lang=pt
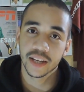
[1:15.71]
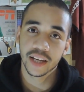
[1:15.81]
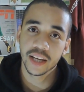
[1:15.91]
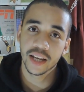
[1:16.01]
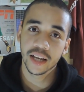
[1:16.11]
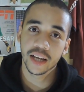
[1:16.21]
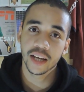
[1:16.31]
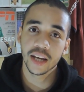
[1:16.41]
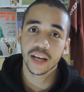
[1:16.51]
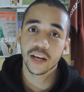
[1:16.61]

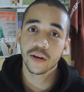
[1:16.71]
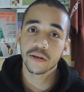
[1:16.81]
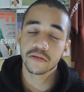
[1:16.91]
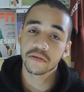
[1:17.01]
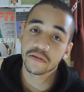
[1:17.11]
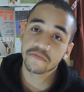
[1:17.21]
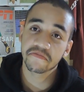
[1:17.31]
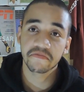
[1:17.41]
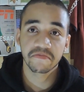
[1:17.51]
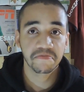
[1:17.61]
E
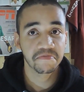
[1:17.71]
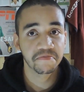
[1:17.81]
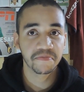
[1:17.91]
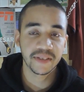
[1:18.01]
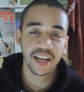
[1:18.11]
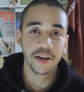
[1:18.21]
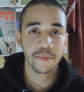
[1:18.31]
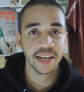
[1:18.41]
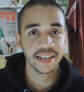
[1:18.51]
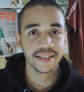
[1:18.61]
eu
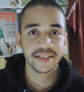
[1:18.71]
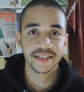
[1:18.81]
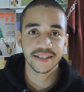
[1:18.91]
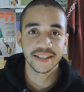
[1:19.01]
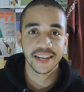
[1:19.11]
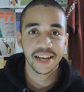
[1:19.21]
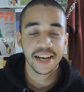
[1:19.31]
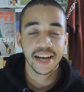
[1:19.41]
tenho minhas,